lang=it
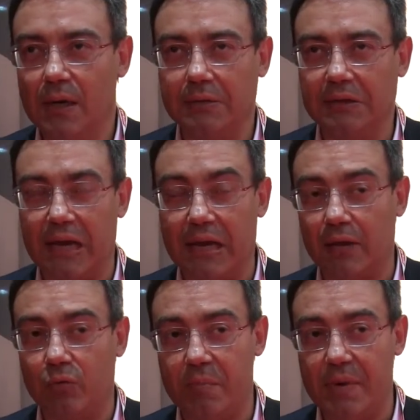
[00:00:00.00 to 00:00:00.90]

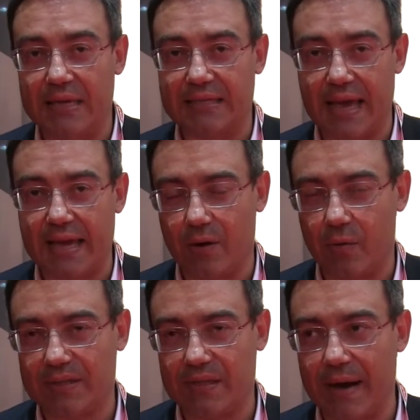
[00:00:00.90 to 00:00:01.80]
dal 2006 a
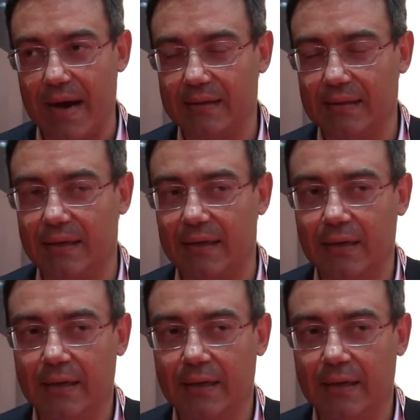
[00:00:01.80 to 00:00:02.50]
questa parte